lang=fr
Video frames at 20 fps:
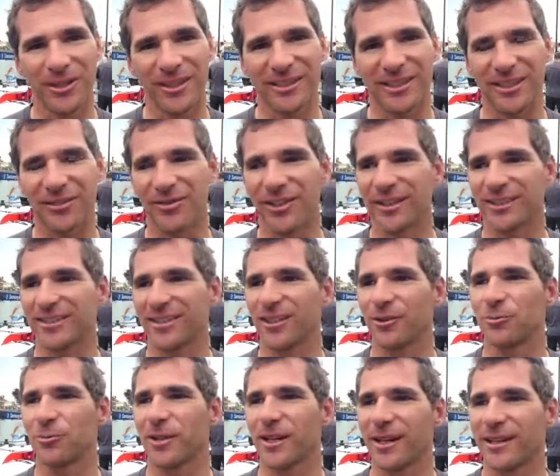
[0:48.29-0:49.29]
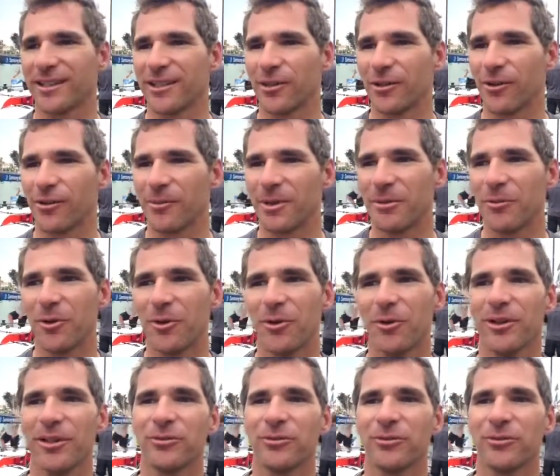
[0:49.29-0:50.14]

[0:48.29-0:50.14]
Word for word: les adversaires nous craignent énormément,